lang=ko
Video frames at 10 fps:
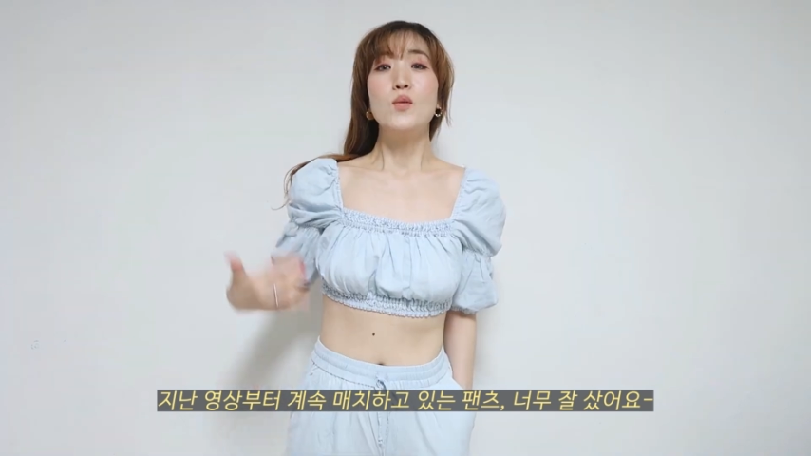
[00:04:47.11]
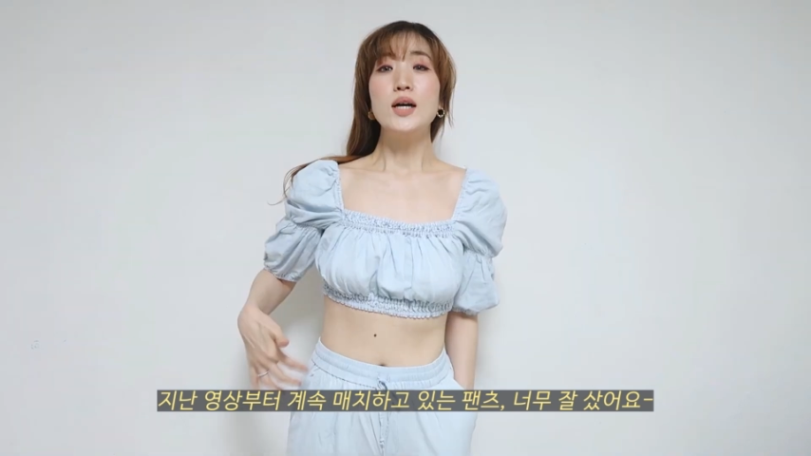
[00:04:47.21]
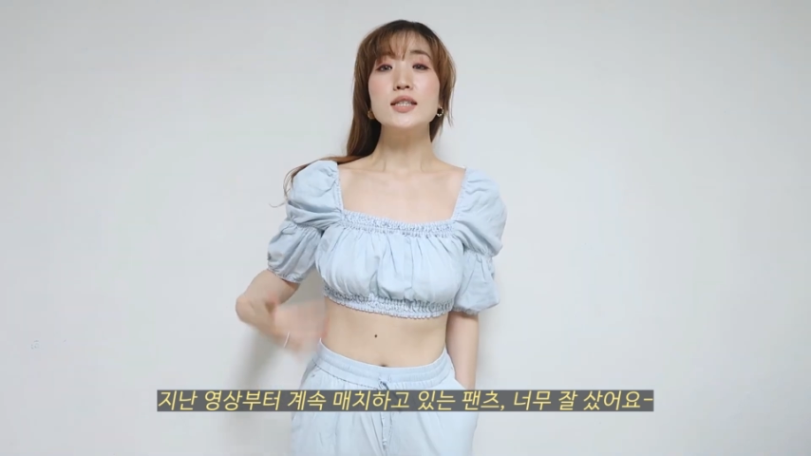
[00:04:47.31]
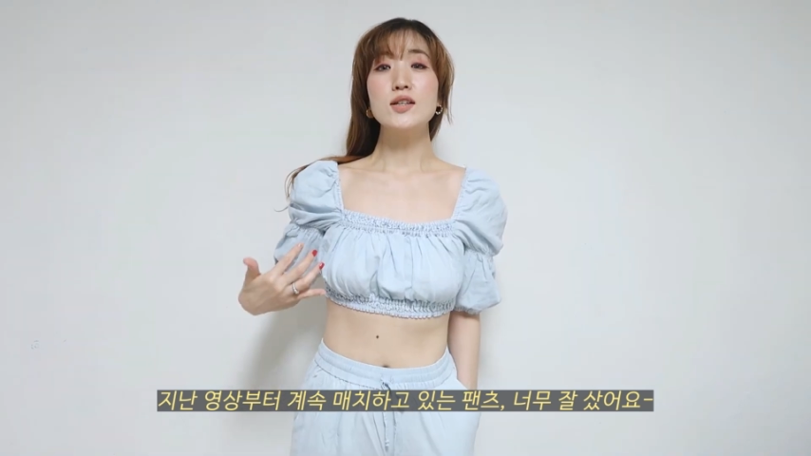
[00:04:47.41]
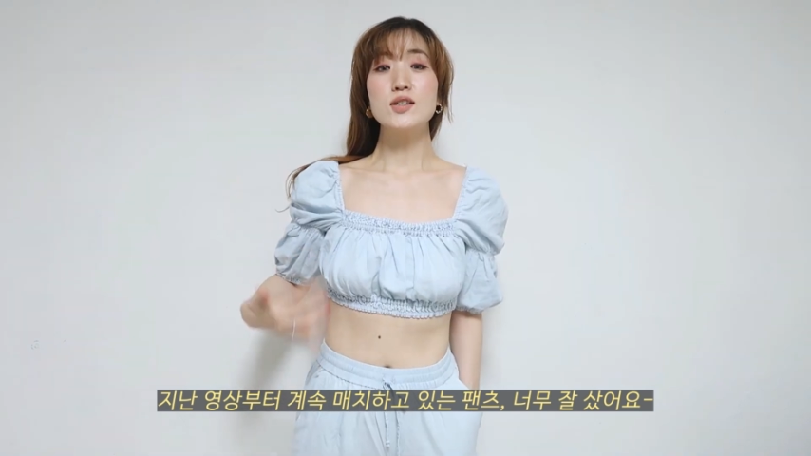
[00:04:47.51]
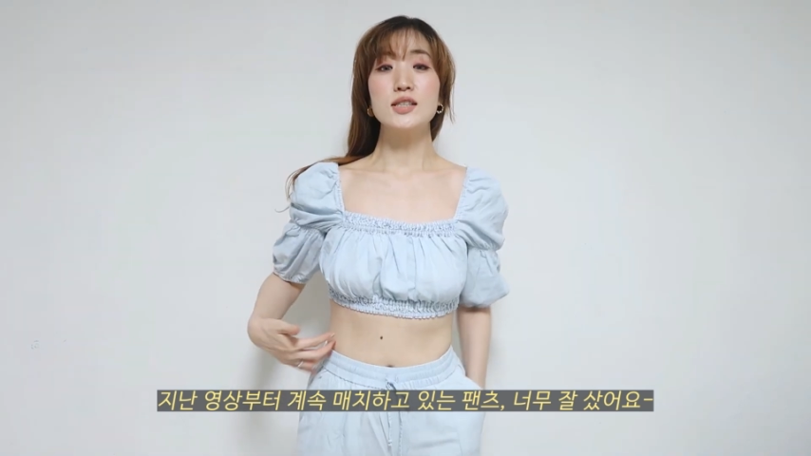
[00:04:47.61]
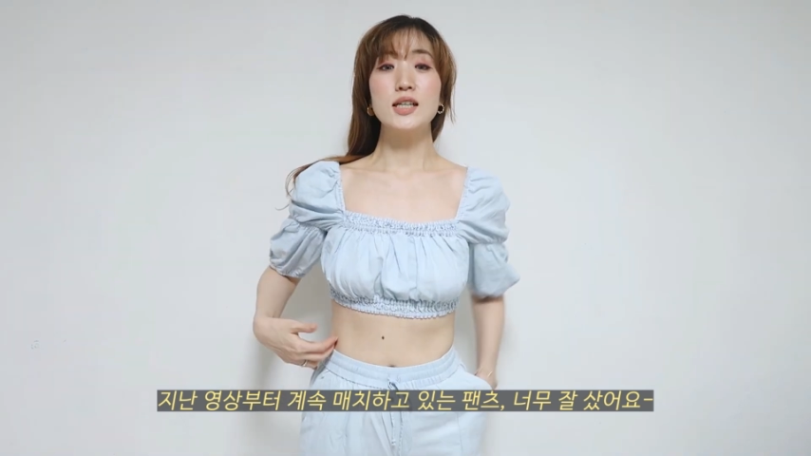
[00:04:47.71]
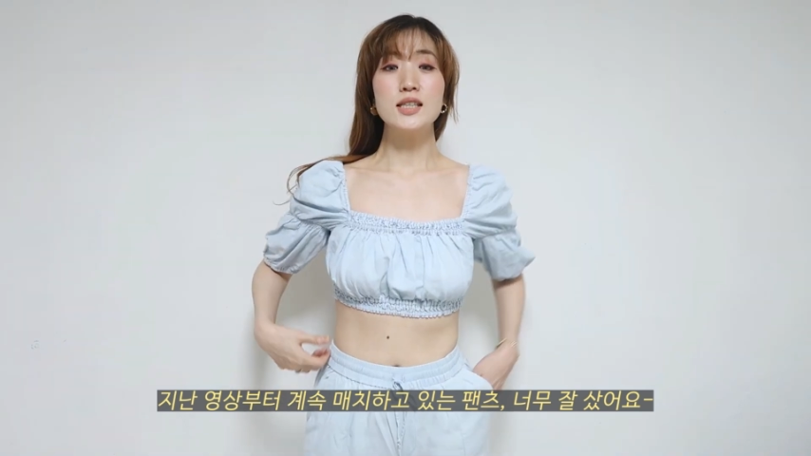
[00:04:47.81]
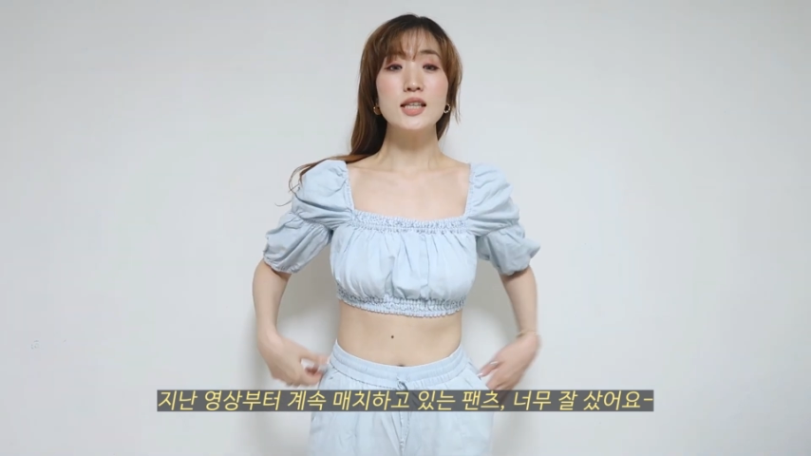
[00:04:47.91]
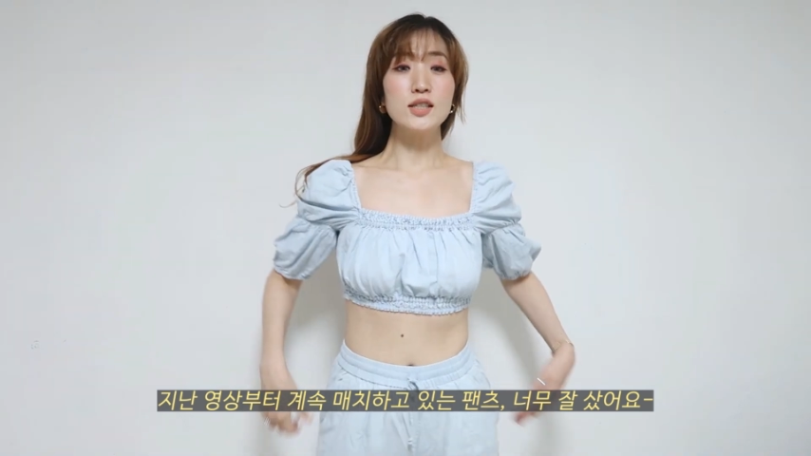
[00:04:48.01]
완전
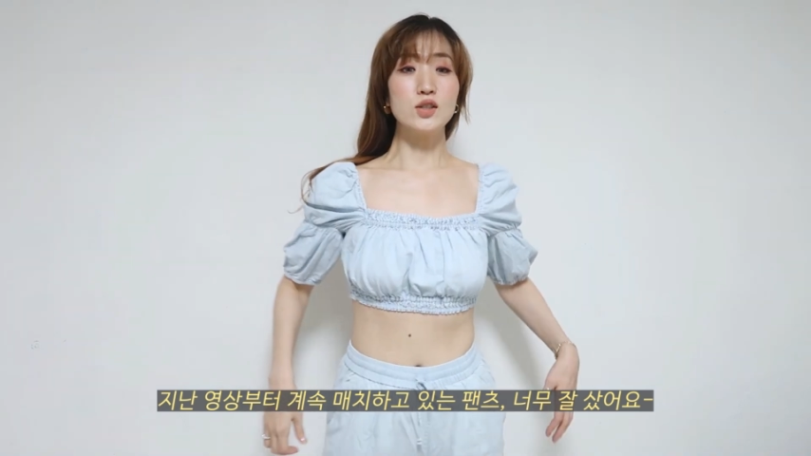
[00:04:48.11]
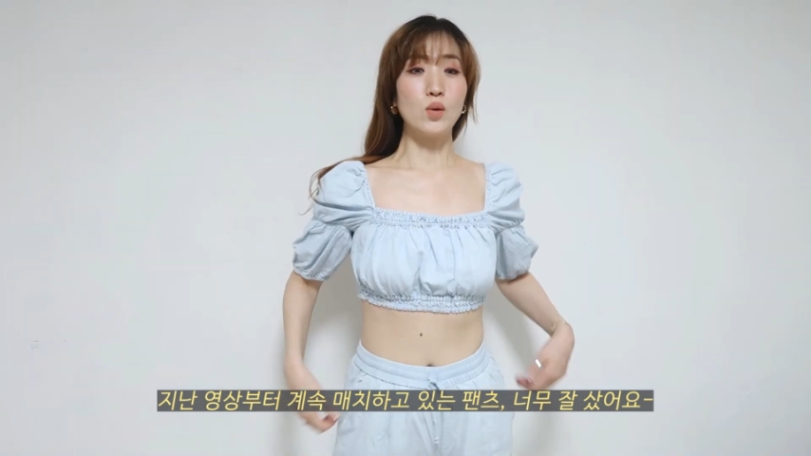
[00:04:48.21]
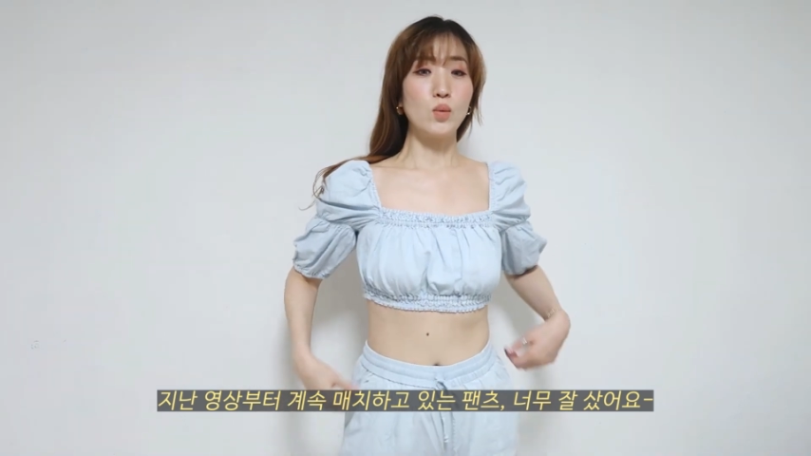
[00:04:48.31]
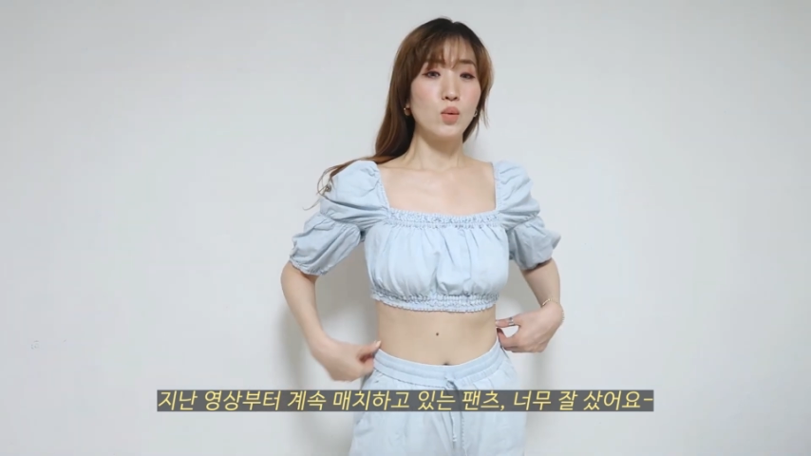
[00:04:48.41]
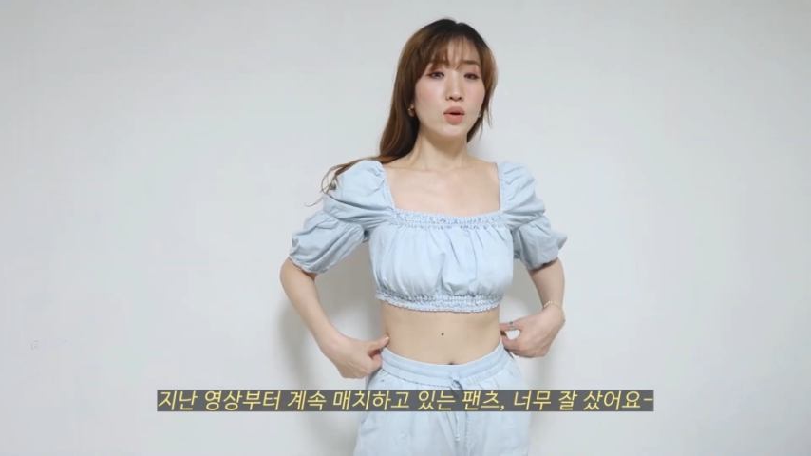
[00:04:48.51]
그냥 세트죠.